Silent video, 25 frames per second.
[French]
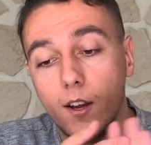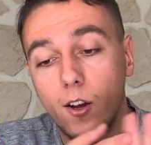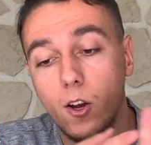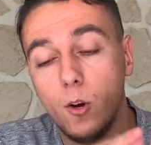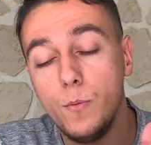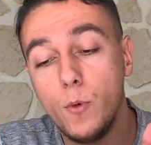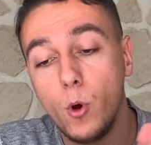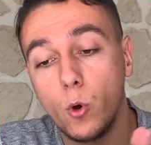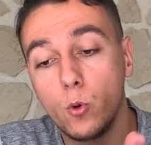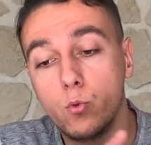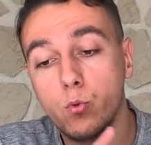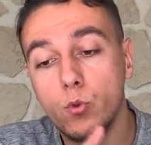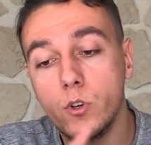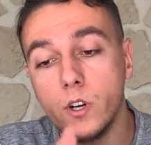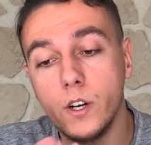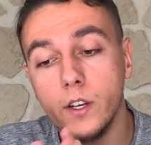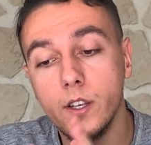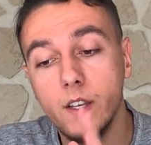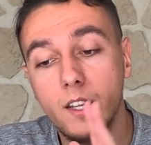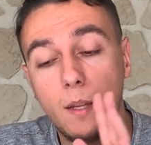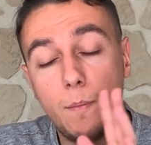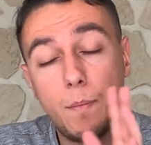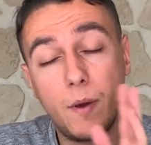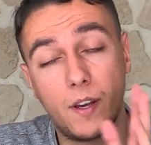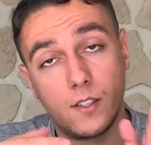mais en tout cas, il
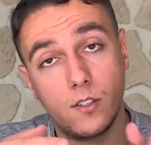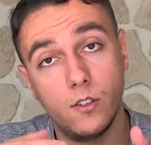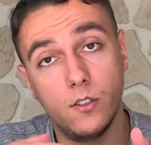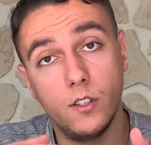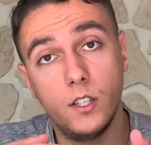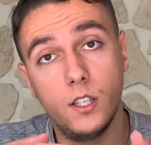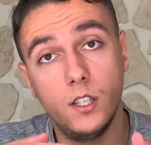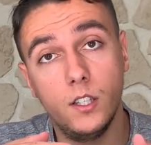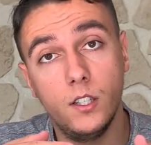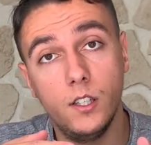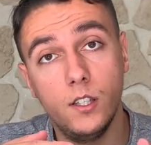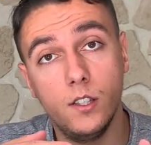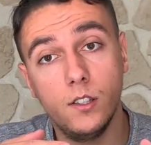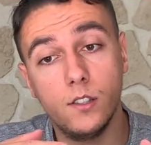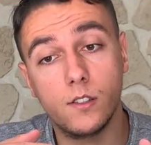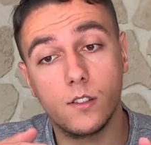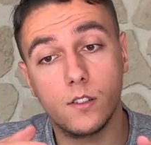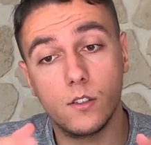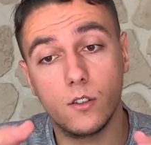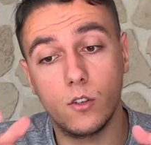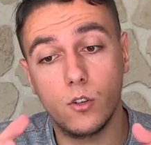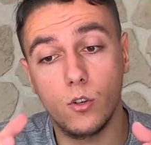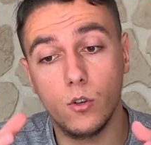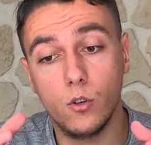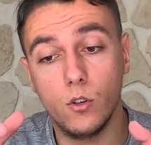y a des personnes qui disent
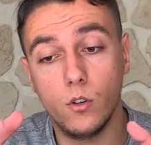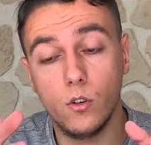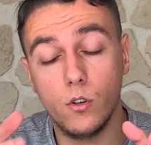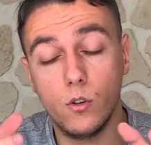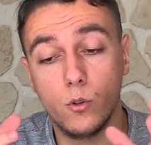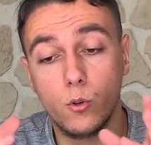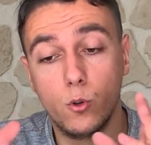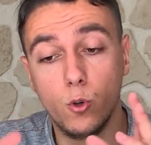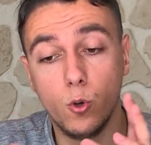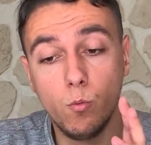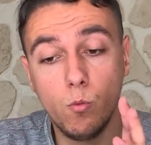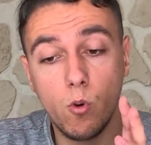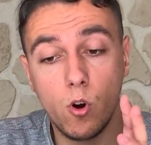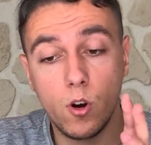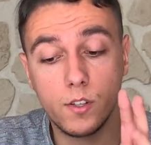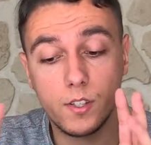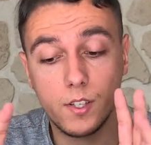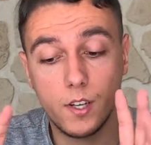que deux mois,